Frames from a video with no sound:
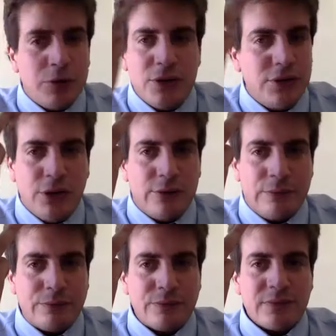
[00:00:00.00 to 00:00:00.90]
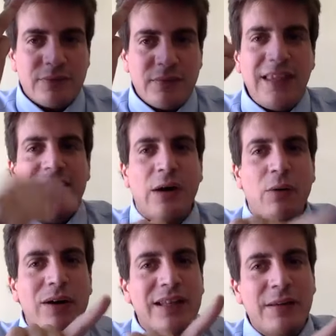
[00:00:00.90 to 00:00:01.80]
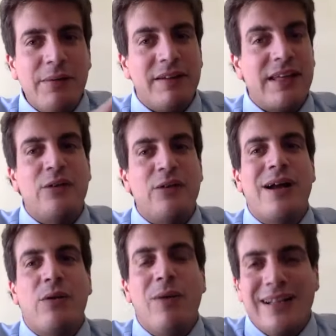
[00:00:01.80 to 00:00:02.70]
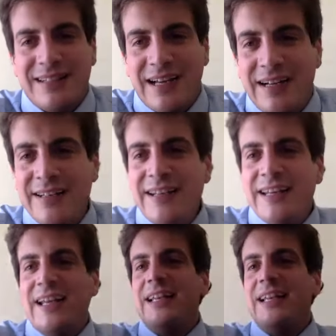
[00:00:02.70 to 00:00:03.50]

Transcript: oposición, Sí. Y acuérdate, mí, va a tener una cuarta, que